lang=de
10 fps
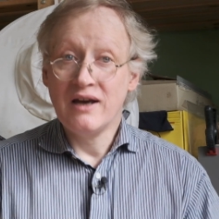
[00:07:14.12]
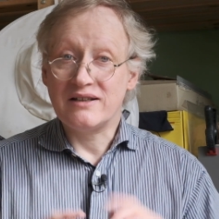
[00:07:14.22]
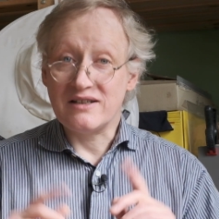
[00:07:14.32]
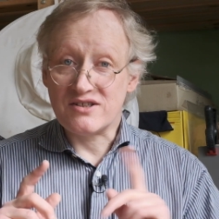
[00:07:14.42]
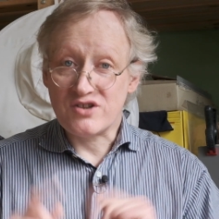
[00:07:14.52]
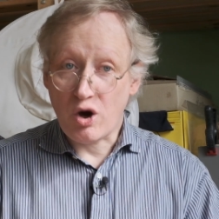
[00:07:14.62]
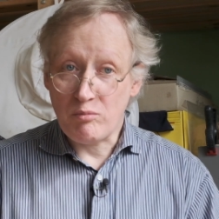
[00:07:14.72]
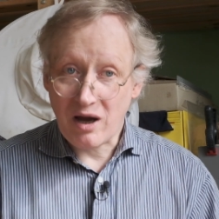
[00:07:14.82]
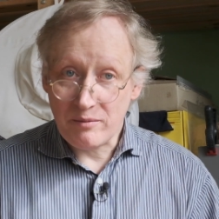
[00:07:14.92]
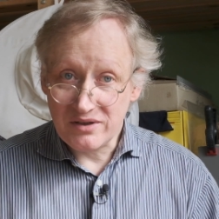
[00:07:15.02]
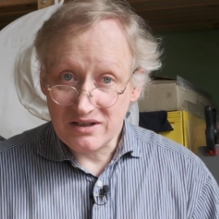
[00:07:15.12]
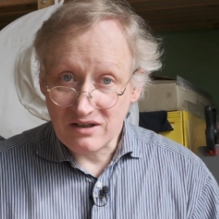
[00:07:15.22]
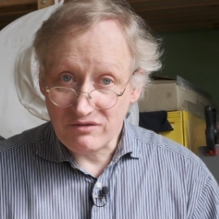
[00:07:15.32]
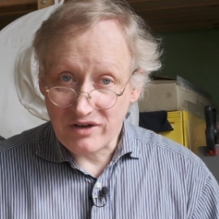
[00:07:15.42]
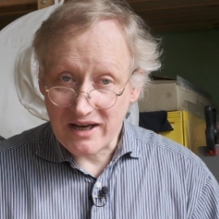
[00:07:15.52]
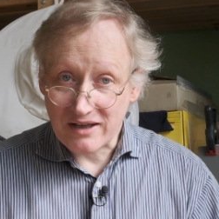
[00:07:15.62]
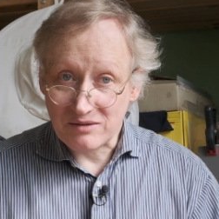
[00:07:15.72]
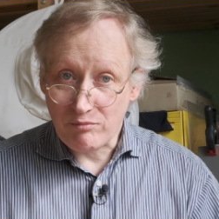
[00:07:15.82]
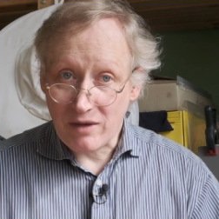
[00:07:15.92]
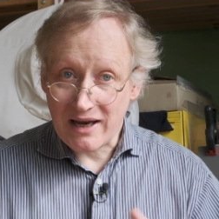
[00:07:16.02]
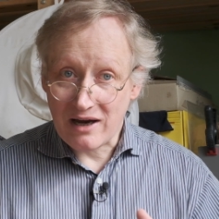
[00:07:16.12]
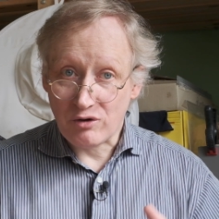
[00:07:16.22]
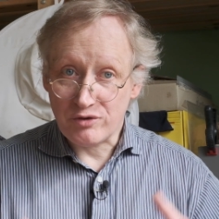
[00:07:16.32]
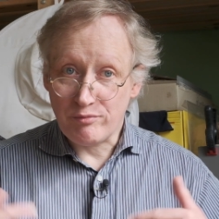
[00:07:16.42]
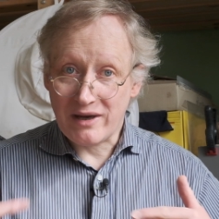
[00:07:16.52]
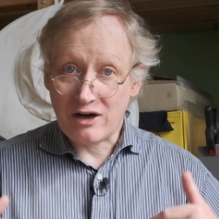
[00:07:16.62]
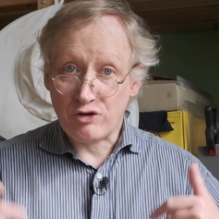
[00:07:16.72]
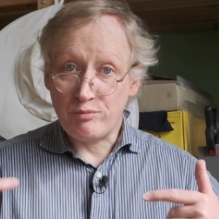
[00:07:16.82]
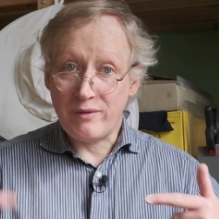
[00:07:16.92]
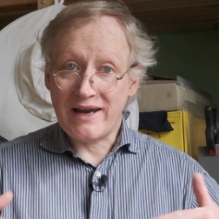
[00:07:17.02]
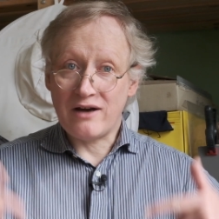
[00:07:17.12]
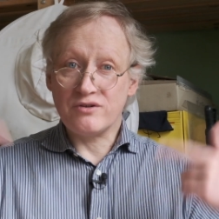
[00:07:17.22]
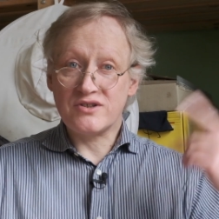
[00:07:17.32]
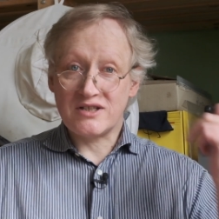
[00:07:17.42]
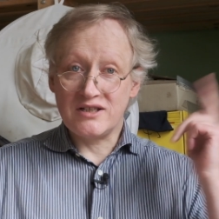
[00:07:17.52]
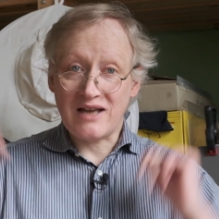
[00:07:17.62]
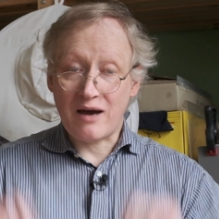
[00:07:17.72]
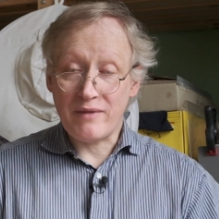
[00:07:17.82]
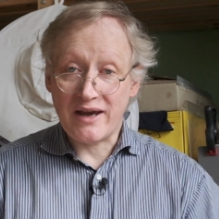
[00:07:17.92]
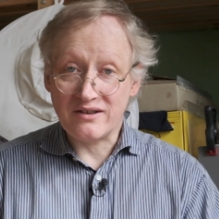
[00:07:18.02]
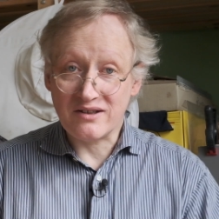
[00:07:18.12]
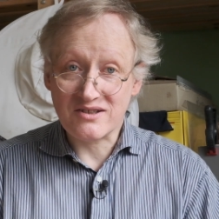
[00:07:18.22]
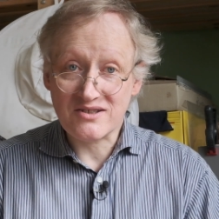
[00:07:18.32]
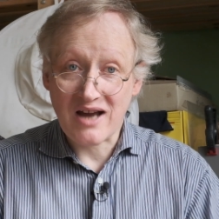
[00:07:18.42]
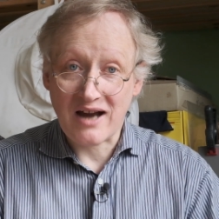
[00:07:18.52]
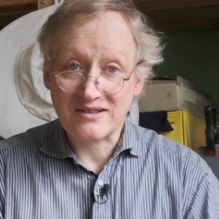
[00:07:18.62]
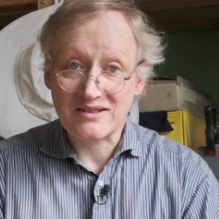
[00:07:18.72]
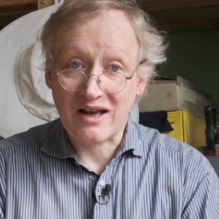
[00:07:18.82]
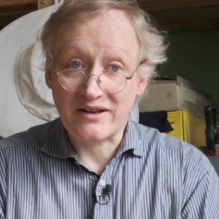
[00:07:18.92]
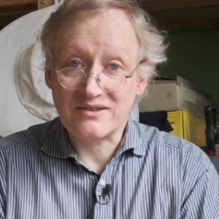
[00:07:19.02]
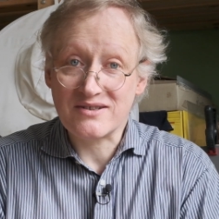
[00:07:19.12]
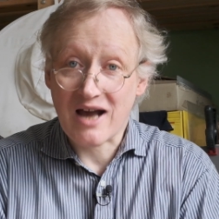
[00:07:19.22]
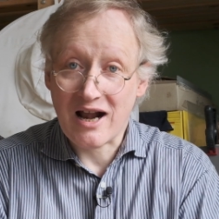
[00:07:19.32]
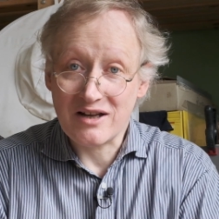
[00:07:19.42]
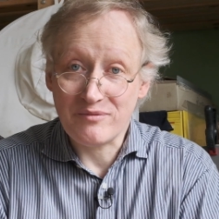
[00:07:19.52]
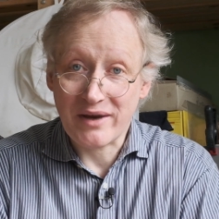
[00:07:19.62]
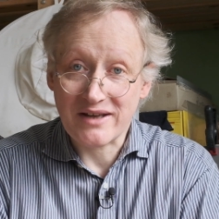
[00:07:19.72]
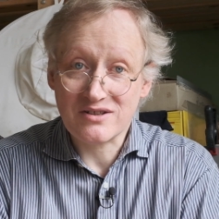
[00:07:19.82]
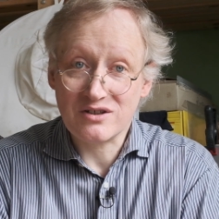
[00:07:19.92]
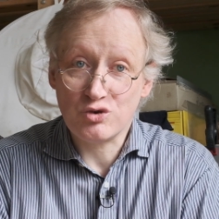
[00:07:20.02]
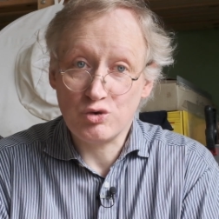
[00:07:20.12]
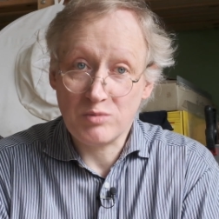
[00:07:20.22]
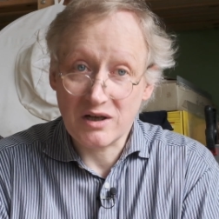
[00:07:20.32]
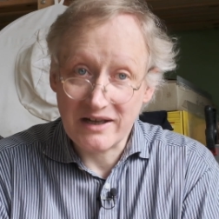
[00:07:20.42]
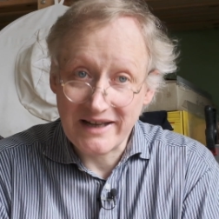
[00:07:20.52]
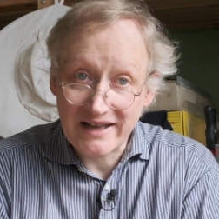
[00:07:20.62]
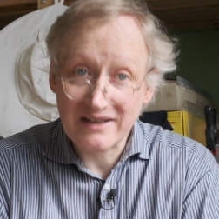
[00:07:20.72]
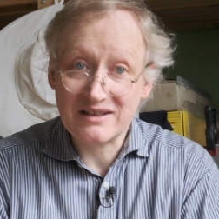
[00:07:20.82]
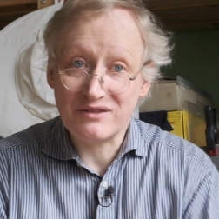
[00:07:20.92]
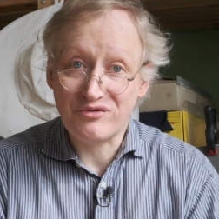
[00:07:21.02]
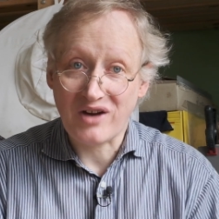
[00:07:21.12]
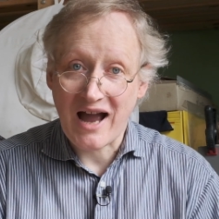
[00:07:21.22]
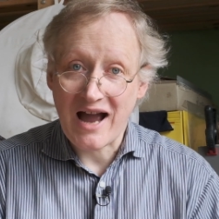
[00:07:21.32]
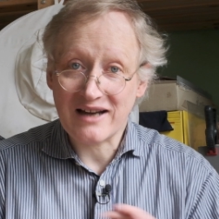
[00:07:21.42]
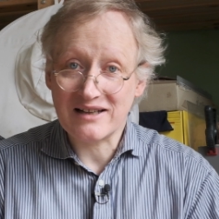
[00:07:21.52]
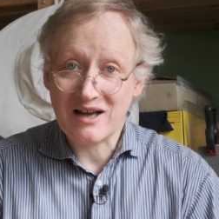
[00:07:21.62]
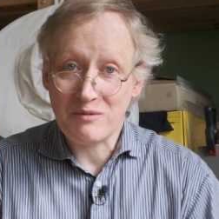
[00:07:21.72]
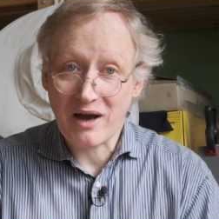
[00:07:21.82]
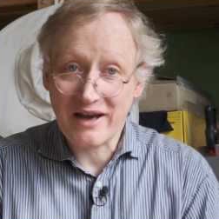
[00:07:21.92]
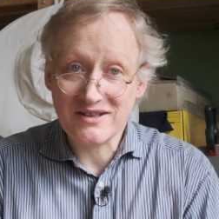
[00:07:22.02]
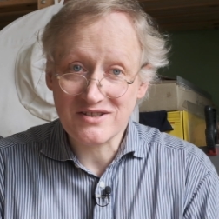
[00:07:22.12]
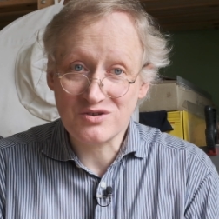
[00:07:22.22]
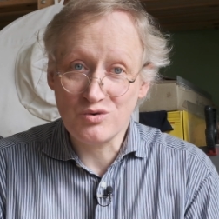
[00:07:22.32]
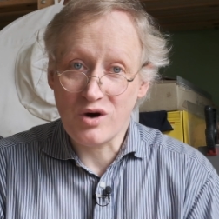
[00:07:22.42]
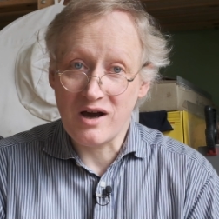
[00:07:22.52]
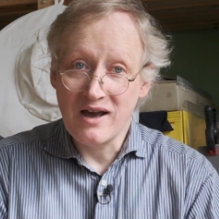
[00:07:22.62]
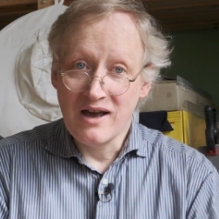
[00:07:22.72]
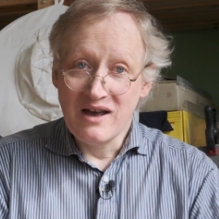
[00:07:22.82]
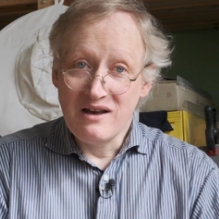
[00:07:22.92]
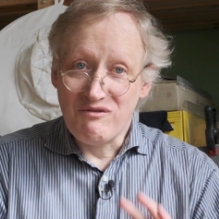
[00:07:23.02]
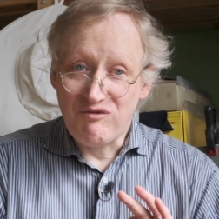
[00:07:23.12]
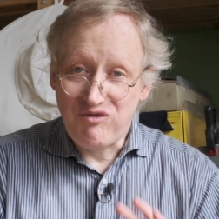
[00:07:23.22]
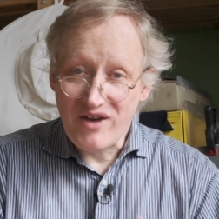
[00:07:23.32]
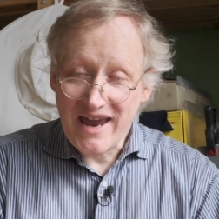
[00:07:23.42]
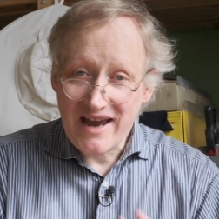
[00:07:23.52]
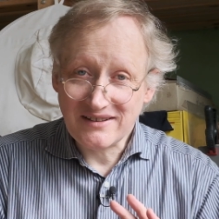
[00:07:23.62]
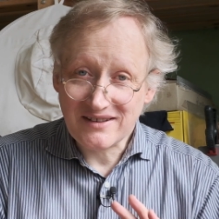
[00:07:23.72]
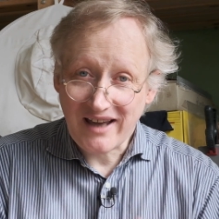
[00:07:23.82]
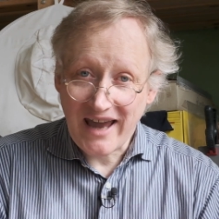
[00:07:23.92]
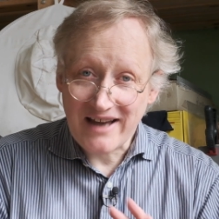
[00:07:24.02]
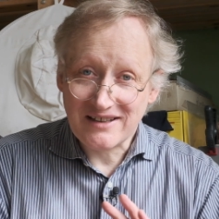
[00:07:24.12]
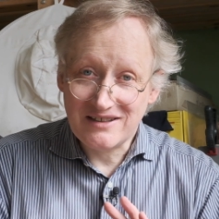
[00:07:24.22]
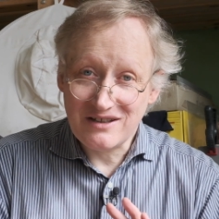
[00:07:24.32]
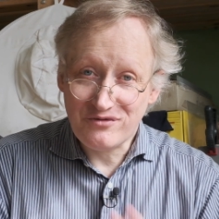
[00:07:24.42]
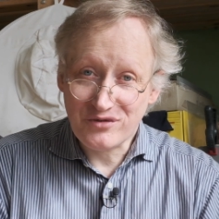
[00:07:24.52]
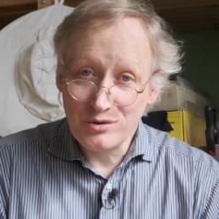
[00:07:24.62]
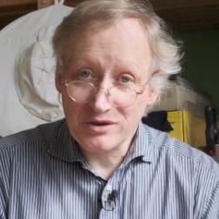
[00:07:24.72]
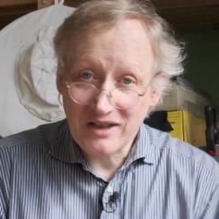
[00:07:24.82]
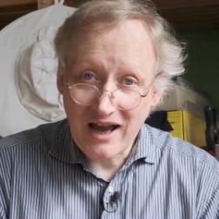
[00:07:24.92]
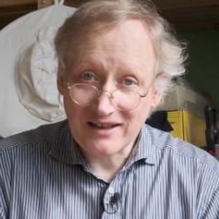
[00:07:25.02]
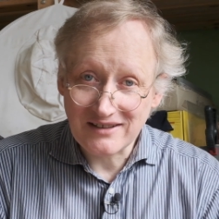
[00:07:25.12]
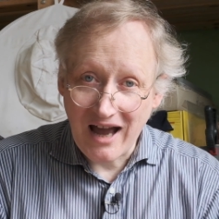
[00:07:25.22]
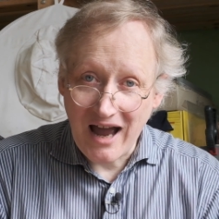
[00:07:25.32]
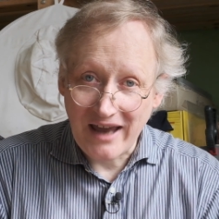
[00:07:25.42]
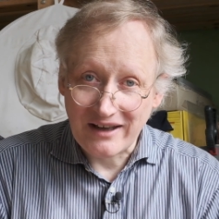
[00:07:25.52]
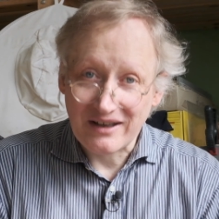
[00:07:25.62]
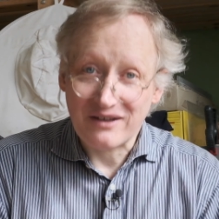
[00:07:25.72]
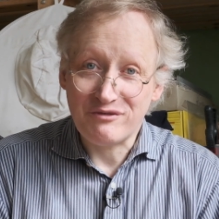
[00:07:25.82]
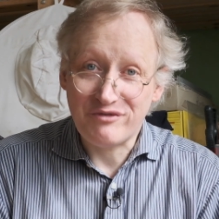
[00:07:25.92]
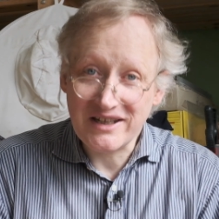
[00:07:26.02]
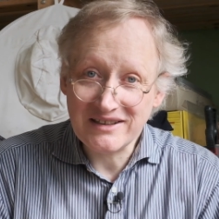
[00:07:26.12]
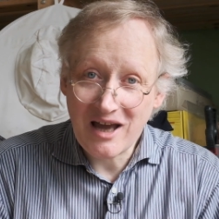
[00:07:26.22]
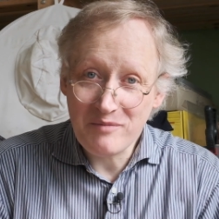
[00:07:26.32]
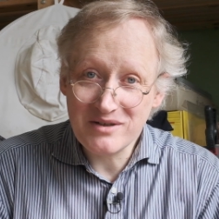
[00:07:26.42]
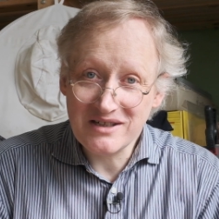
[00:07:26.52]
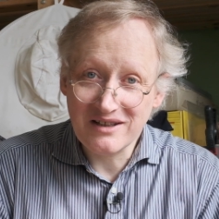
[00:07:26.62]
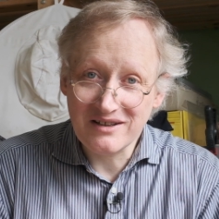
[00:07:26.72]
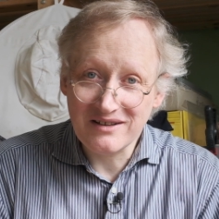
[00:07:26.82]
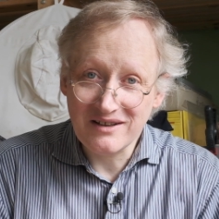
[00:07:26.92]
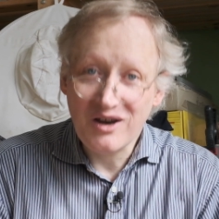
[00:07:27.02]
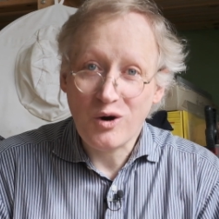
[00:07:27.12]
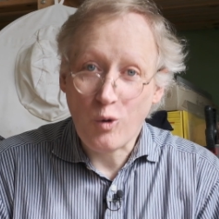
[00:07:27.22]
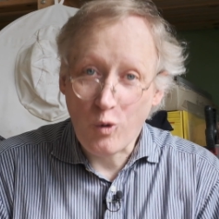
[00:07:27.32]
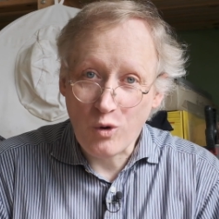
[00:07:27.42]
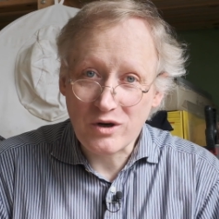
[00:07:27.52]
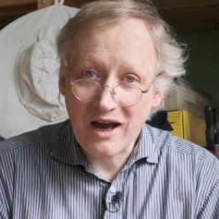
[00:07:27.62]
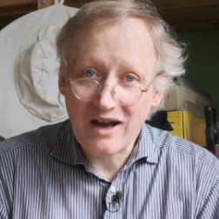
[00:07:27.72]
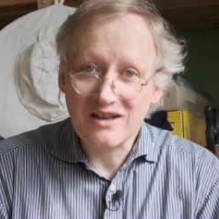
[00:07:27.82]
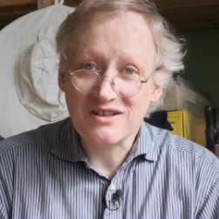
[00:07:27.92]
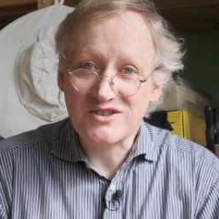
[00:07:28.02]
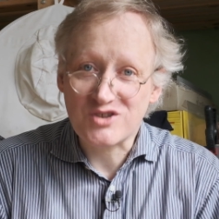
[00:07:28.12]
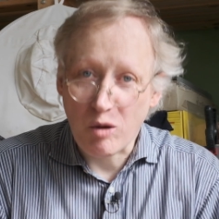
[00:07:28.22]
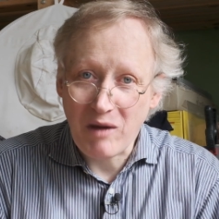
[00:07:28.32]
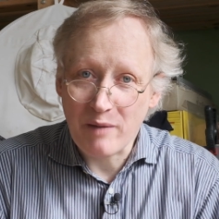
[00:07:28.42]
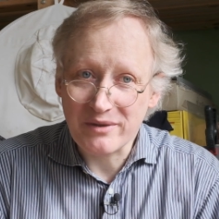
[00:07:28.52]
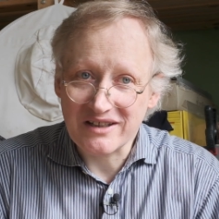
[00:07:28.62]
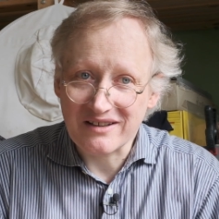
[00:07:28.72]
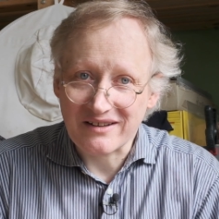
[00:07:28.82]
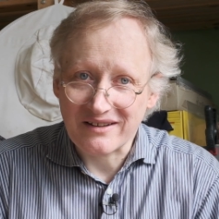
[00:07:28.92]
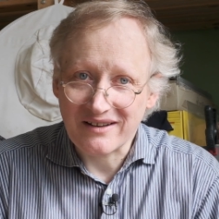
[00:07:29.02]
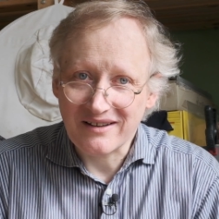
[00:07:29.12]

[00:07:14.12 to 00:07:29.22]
Die Sommerbienen werden mehr und mehr und mehr und sind am Ende des Tages dann zahlenmäßig überlegen. Die Frage dabei ist nur, wer trägt die Frühtracht ein? Winterbienen oder Sommerbienen?